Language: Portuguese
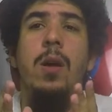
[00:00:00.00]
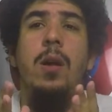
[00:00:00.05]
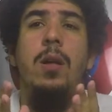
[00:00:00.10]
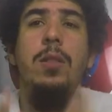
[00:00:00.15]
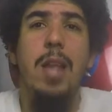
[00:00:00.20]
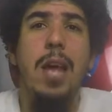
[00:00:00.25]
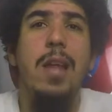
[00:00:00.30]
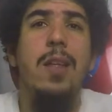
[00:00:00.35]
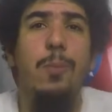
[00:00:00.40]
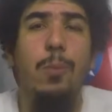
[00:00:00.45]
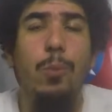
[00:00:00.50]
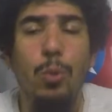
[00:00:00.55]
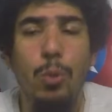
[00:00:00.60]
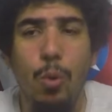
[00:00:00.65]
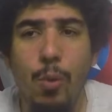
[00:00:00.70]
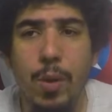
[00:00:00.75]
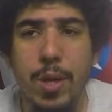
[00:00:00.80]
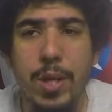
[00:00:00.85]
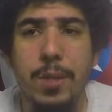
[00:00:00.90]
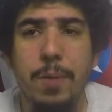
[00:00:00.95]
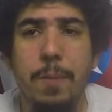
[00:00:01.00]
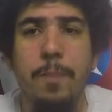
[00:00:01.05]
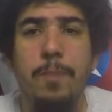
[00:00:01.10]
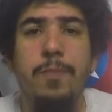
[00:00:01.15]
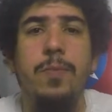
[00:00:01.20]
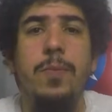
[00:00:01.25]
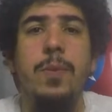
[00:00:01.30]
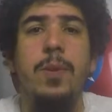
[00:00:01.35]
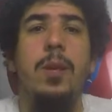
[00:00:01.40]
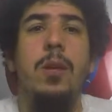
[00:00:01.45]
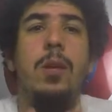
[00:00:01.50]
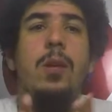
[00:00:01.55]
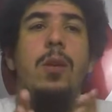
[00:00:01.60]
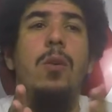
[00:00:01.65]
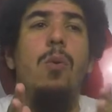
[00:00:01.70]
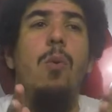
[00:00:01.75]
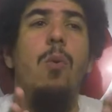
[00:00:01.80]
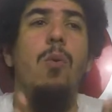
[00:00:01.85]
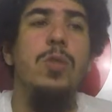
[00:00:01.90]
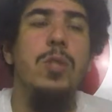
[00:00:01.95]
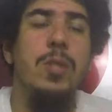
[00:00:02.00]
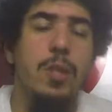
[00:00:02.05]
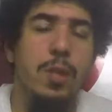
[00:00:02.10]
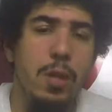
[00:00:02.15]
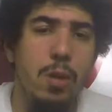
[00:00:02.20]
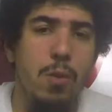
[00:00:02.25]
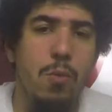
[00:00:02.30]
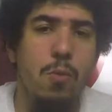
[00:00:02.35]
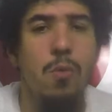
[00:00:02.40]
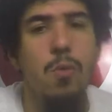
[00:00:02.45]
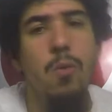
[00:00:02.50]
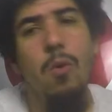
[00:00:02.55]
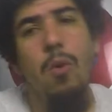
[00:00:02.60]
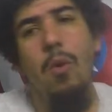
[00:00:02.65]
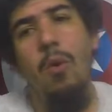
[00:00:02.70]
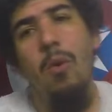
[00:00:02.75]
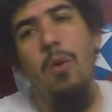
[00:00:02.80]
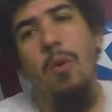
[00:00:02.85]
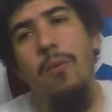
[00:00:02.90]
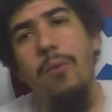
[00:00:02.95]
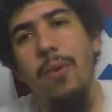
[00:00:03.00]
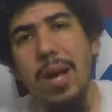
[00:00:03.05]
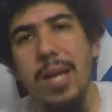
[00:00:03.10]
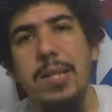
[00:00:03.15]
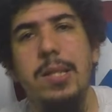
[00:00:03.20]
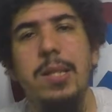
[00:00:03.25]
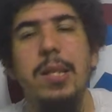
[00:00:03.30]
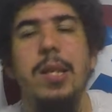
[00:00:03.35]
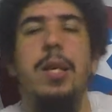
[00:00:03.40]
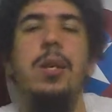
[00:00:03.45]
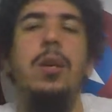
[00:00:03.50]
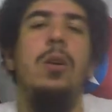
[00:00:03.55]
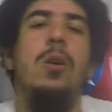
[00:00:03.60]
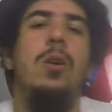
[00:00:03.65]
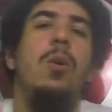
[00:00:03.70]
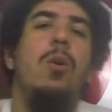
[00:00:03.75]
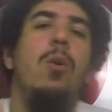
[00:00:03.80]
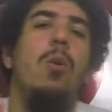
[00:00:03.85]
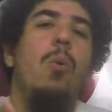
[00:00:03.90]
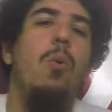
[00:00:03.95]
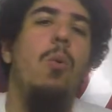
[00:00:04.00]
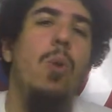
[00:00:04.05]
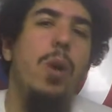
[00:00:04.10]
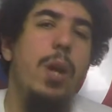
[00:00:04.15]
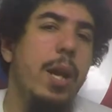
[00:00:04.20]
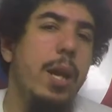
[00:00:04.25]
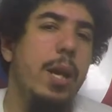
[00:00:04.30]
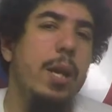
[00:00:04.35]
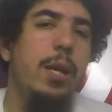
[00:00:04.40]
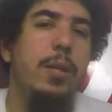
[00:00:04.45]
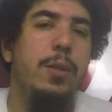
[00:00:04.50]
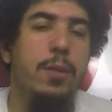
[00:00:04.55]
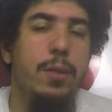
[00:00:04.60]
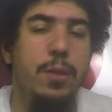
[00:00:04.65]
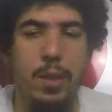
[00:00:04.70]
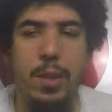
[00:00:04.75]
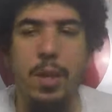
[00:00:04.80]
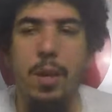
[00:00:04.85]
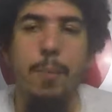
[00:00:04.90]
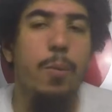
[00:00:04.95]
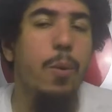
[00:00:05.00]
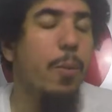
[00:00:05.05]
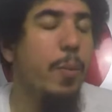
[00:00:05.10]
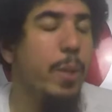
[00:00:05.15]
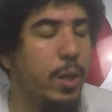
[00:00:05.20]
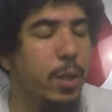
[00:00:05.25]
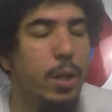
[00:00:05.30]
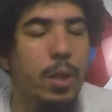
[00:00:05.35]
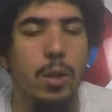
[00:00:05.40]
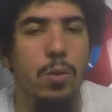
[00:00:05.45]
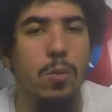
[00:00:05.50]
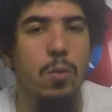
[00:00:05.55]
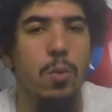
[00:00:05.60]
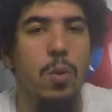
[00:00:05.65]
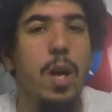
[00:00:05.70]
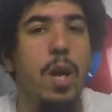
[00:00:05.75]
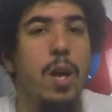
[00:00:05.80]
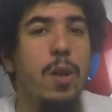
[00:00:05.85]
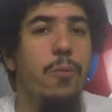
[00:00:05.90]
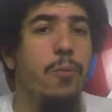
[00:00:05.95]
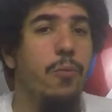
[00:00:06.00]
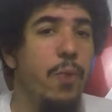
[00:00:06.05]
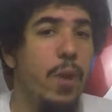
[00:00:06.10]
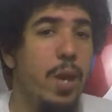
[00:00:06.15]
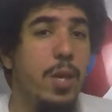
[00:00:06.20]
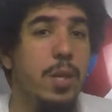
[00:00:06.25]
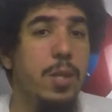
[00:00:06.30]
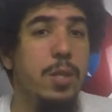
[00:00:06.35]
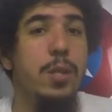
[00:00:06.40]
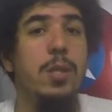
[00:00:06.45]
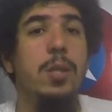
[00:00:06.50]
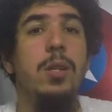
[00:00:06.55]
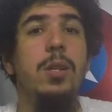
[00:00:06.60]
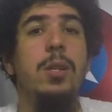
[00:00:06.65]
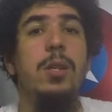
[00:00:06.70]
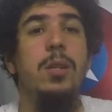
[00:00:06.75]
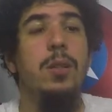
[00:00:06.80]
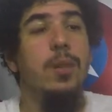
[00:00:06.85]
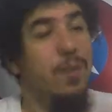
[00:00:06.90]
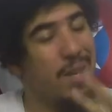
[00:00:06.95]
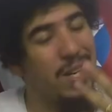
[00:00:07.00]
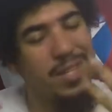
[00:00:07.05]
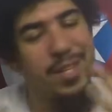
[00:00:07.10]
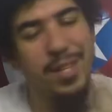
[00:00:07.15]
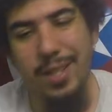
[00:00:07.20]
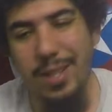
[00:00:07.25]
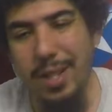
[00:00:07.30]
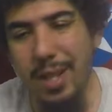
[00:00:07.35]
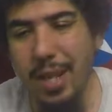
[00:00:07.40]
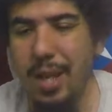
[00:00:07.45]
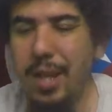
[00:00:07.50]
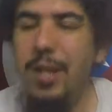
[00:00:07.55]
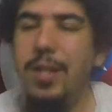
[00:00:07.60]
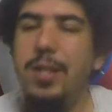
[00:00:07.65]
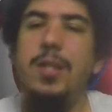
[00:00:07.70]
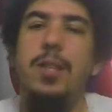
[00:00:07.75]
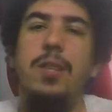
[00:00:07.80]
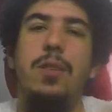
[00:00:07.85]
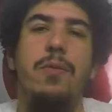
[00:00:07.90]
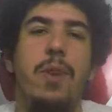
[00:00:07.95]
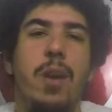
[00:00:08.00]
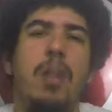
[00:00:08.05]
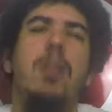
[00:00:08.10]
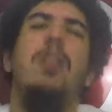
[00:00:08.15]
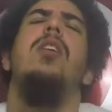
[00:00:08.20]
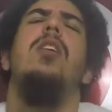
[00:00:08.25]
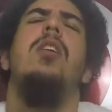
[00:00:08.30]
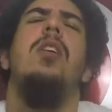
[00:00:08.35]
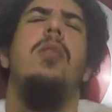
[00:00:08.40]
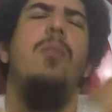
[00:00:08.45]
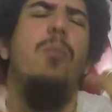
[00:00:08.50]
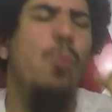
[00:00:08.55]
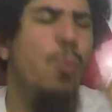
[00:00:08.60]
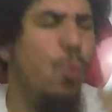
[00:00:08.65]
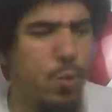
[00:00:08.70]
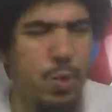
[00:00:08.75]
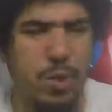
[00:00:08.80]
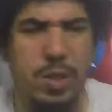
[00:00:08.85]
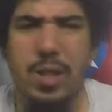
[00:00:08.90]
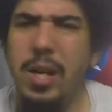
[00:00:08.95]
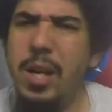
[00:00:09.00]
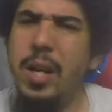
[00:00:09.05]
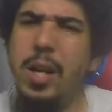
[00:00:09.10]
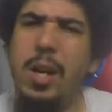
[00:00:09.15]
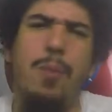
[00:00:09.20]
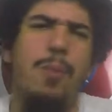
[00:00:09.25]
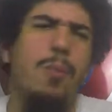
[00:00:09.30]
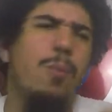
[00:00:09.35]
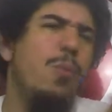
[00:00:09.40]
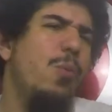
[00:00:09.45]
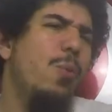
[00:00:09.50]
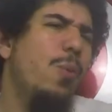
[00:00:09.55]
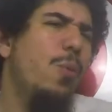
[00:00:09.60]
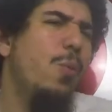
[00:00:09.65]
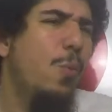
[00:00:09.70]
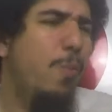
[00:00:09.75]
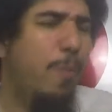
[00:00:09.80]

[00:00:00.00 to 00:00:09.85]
Deadpool 2 conseguiu fazer o que ele tinha prometido. Ele fez a gente rir, se divertir, muito sangue, muito